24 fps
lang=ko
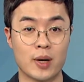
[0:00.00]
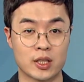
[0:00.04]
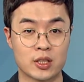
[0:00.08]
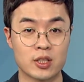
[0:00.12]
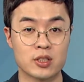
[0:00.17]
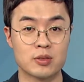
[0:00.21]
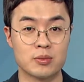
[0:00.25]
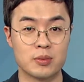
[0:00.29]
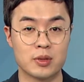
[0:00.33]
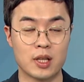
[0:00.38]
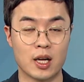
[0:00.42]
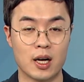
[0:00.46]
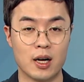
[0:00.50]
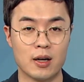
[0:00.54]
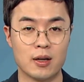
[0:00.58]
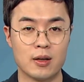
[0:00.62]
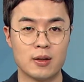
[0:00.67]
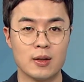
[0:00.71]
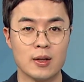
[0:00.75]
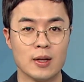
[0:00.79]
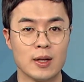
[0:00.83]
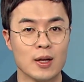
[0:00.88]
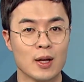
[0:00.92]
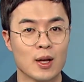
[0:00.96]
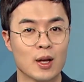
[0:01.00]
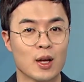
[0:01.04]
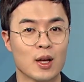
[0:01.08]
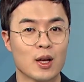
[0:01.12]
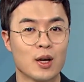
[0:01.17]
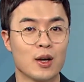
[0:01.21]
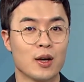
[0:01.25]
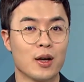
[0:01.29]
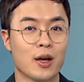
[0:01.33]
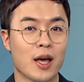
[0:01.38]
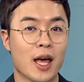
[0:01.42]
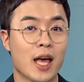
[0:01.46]
밝혔습니다.
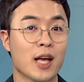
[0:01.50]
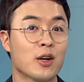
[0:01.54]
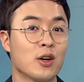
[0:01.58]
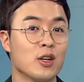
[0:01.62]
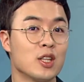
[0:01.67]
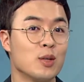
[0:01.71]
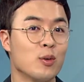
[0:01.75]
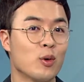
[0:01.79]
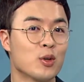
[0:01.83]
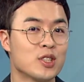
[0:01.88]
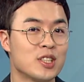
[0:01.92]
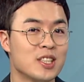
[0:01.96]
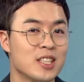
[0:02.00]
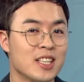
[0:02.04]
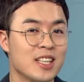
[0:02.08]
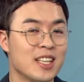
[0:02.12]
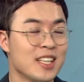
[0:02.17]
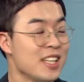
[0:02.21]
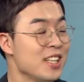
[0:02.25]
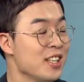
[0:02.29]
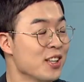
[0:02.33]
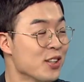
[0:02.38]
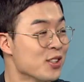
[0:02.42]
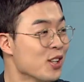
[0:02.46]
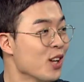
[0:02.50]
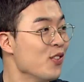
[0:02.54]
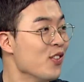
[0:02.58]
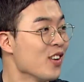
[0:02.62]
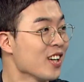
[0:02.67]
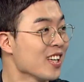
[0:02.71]
앵커 혹시 이 여덟